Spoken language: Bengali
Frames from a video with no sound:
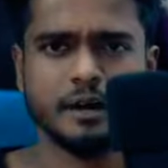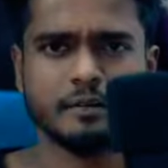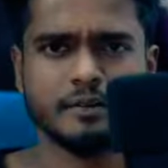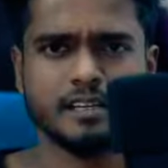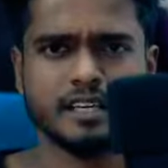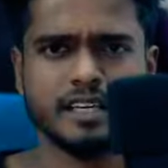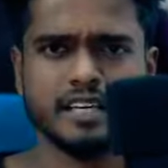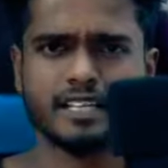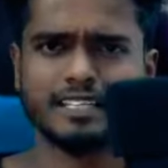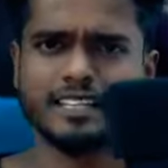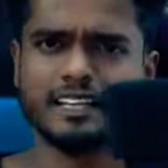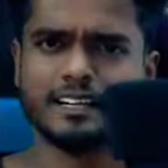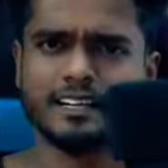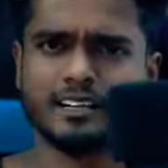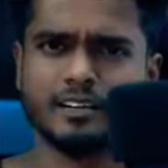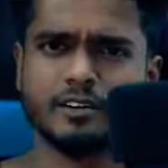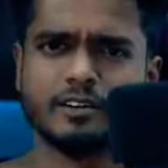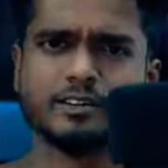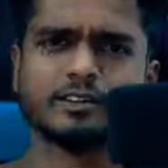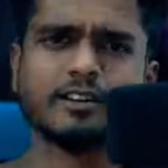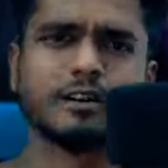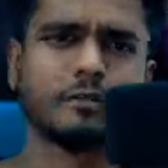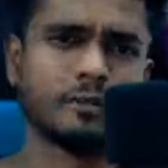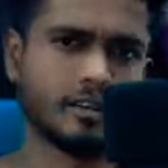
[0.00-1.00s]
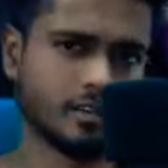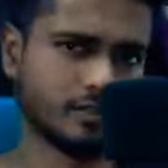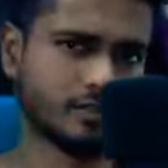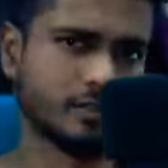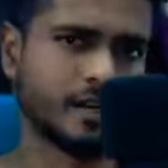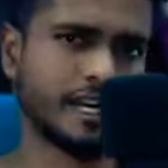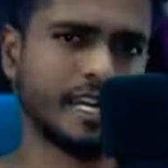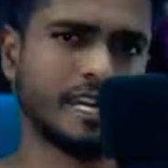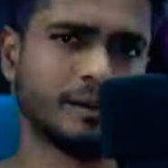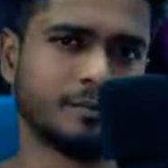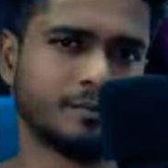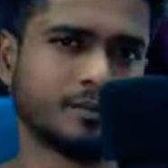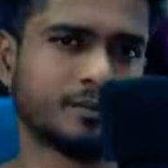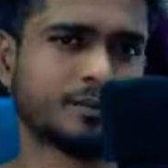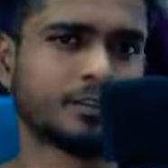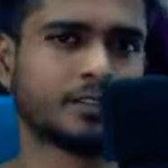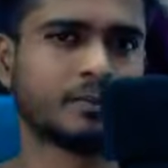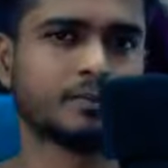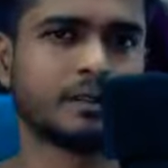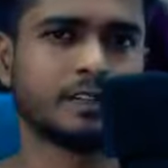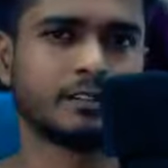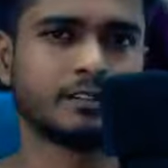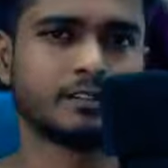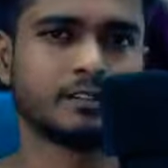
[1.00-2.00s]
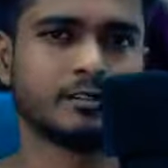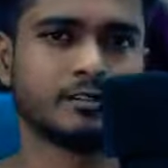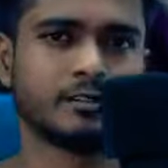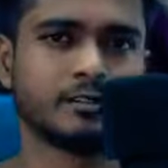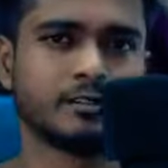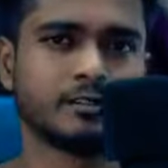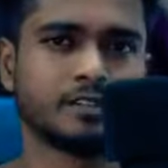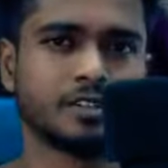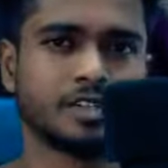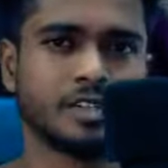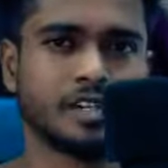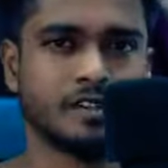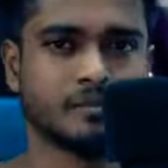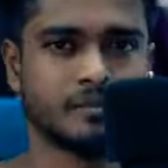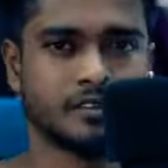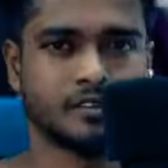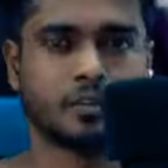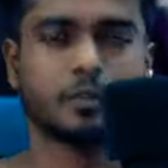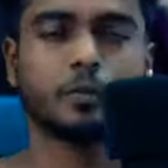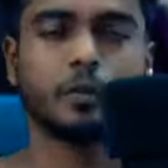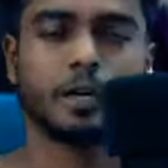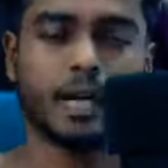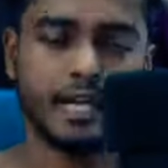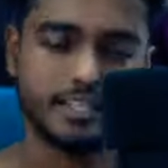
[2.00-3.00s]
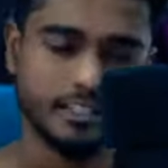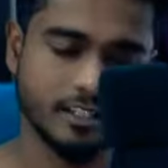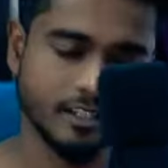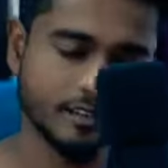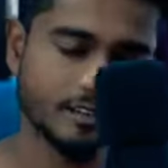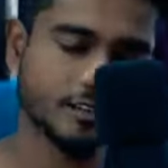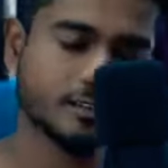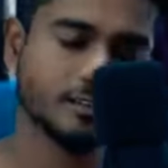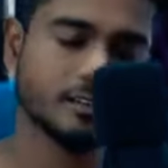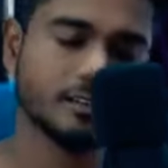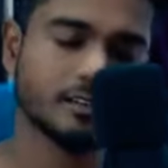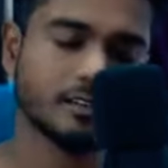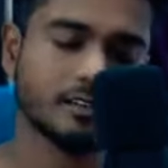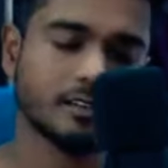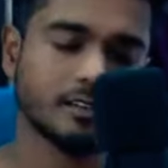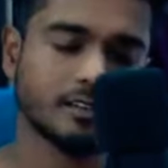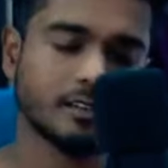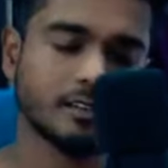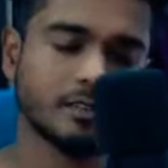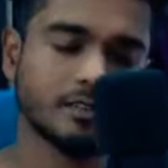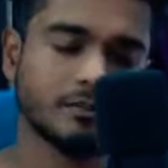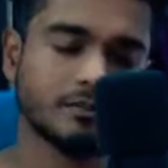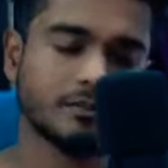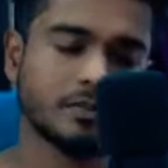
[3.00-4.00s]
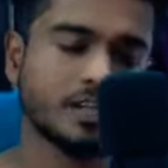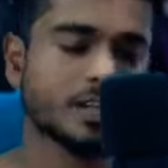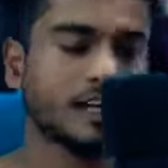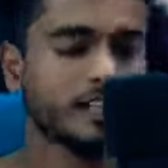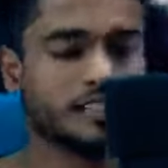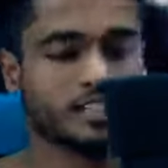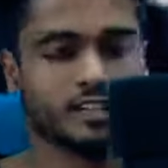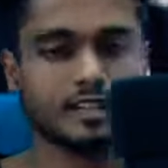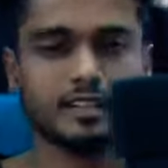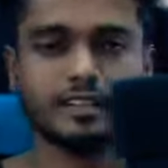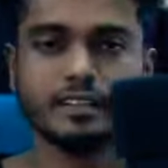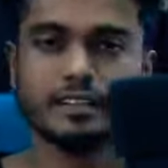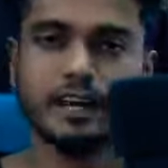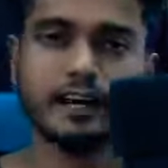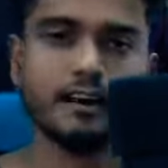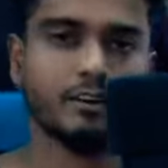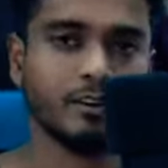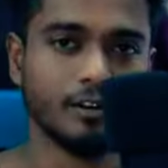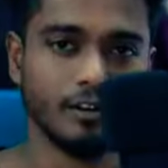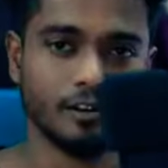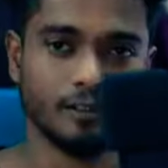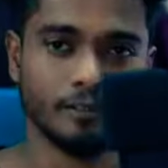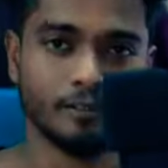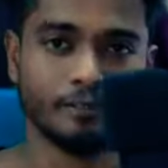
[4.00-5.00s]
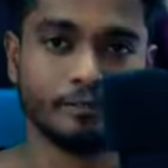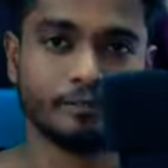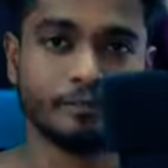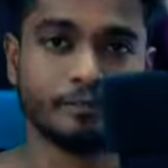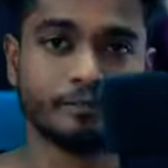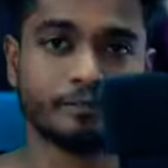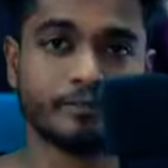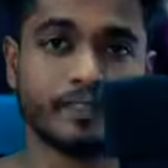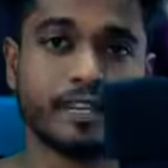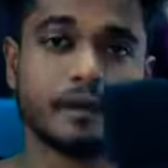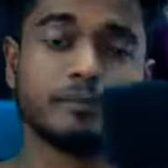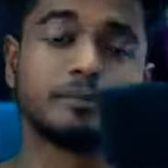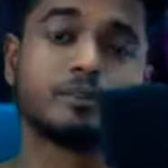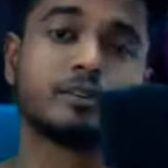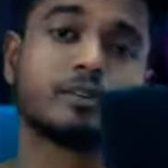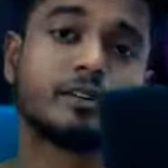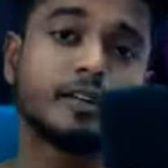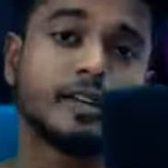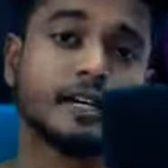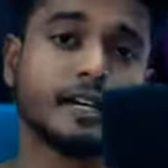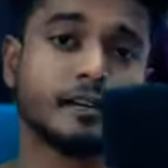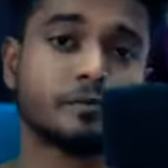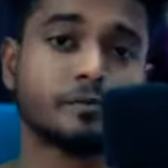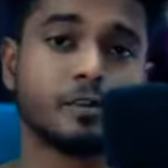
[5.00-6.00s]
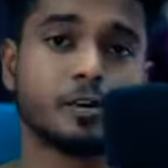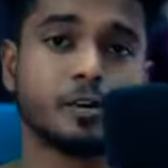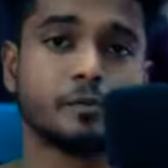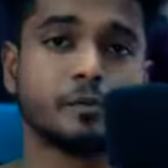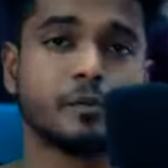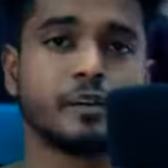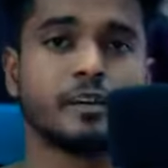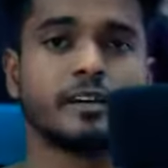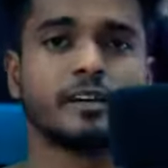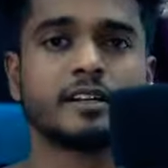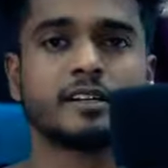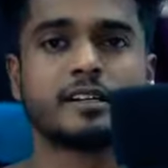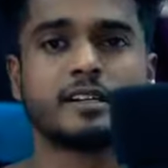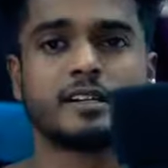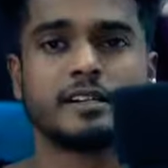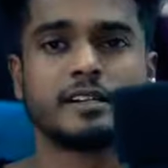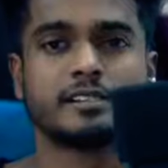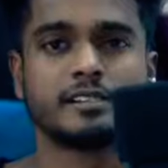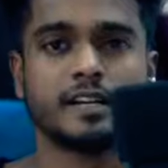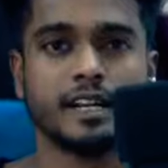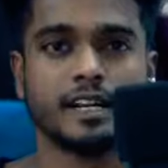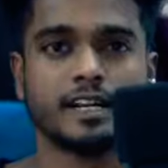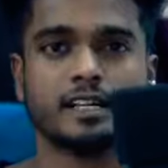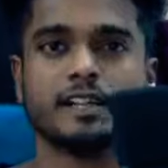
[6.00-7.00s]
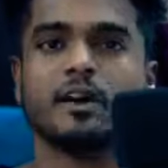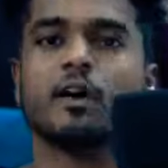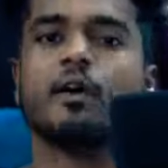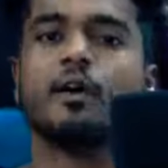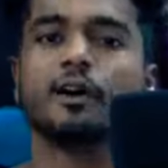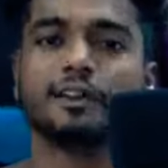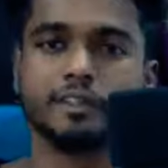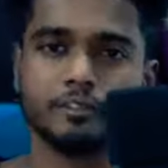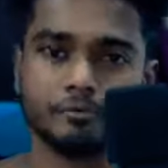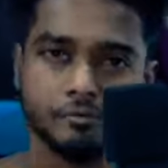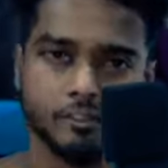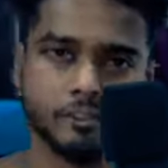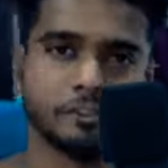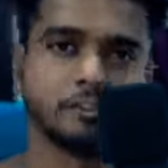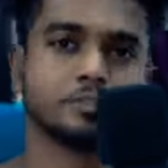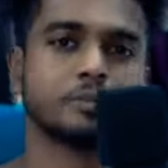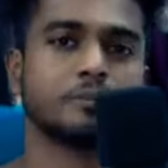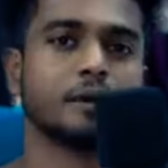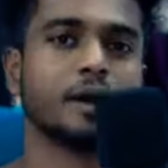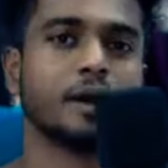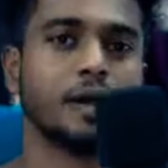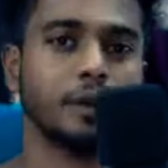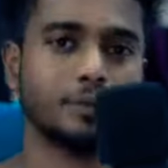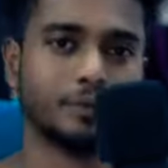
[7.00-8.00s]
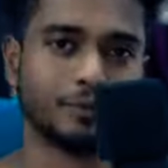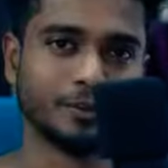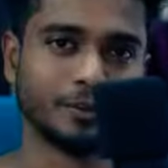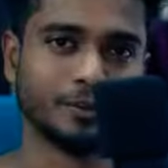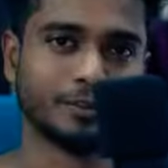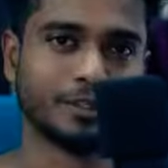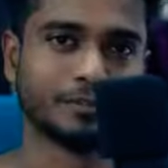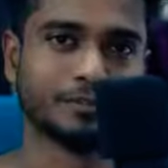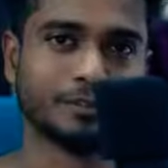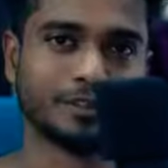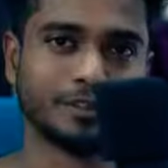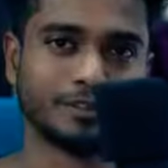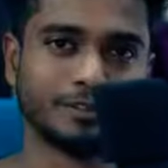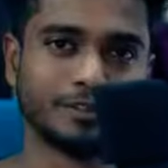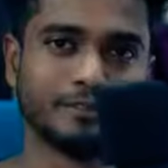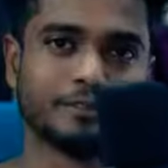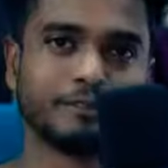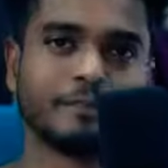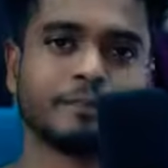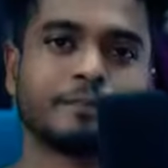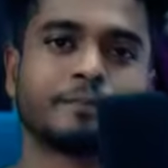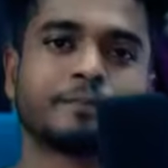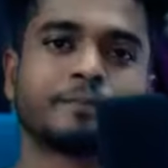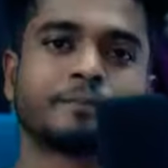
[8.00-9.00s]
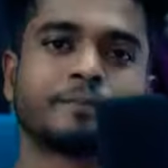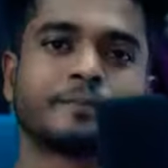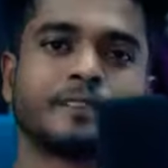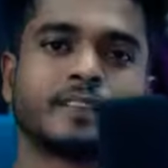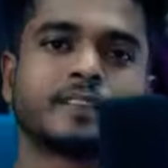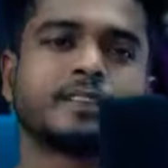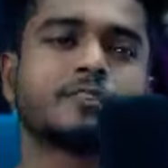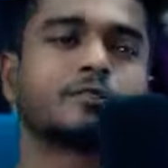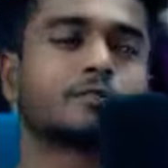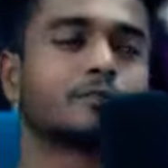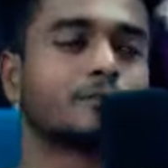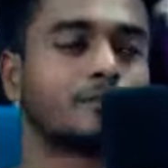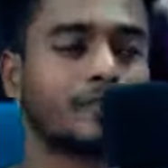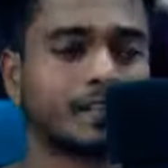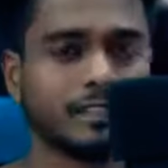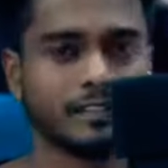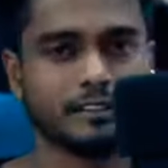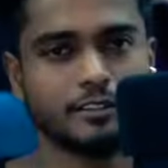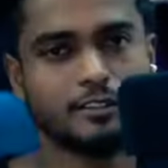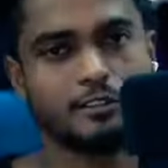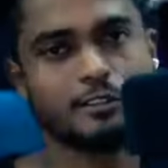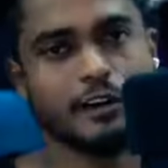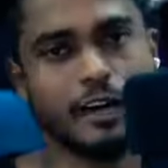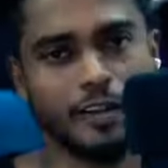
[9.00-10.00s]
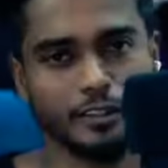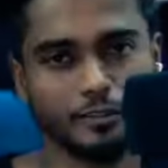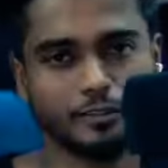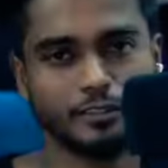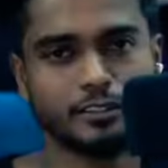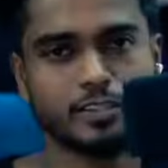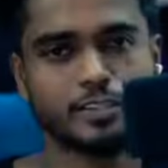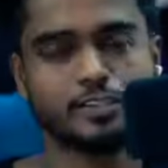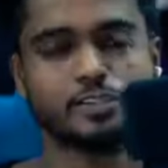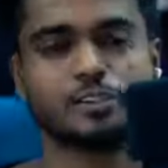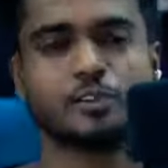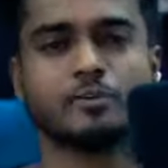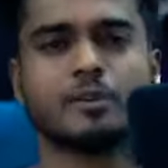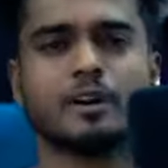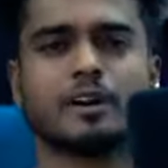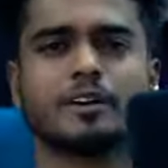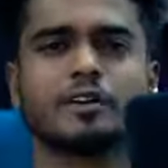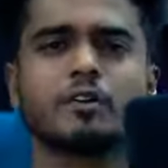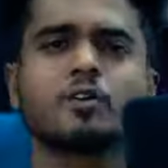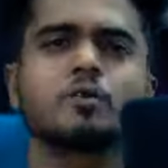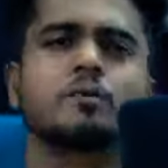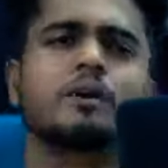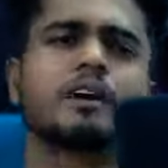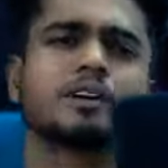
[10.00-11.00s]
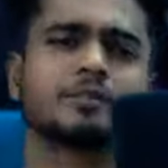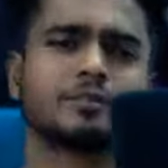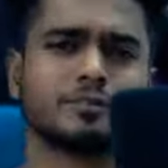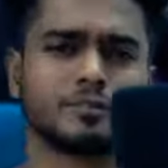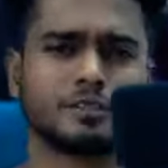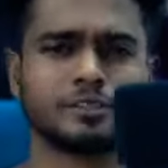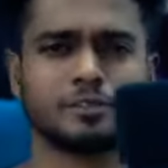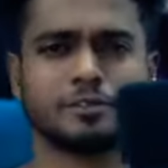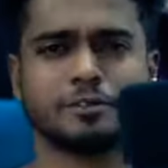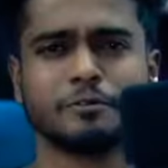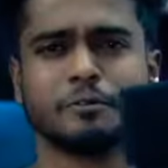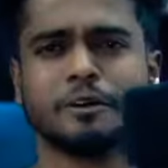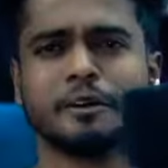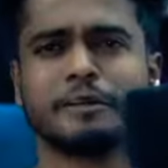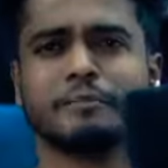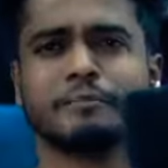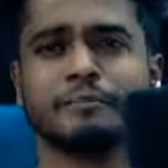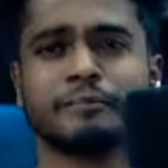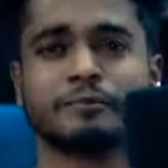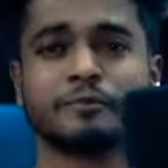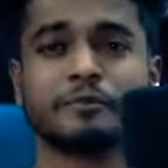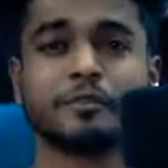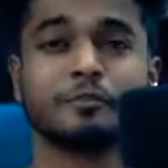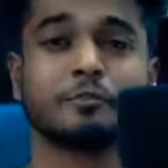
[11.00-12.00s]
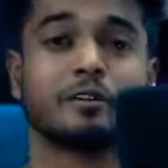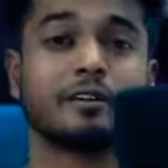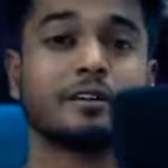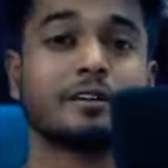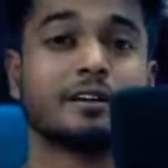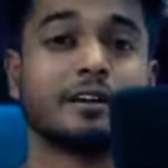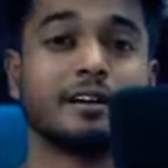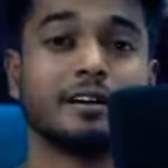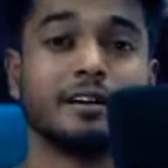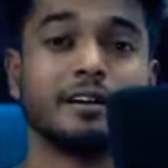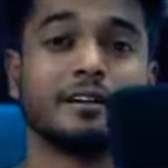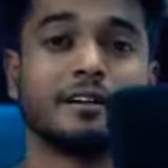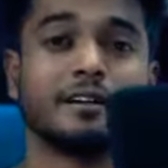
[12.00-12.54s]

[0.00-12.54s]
ভাবি এ থাকলে হয়তো আমায় কোনো হেল্প করতে পারতো সে আমার খুব কাছের হোক বা কাছের না হলেও এমন অনেককে মনে পড়ে যারা কিনা হয়তো সেই সময় হেল্প করতে পারতো কিন্তু কোনো একটা ধরো আনন্দের সময় খুব আনন্দের সময় তোমার